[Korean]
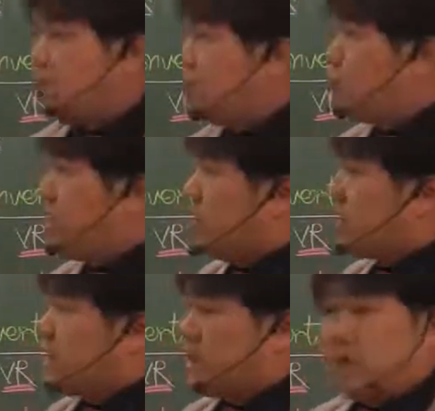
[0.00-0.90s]
요구하게
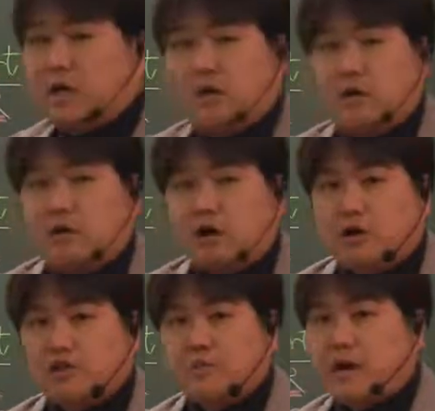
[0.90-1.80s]
된다.
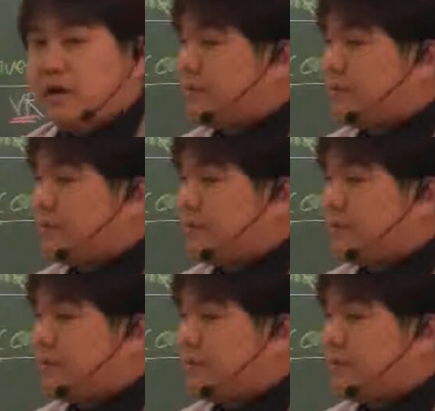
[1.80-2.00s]
large amount of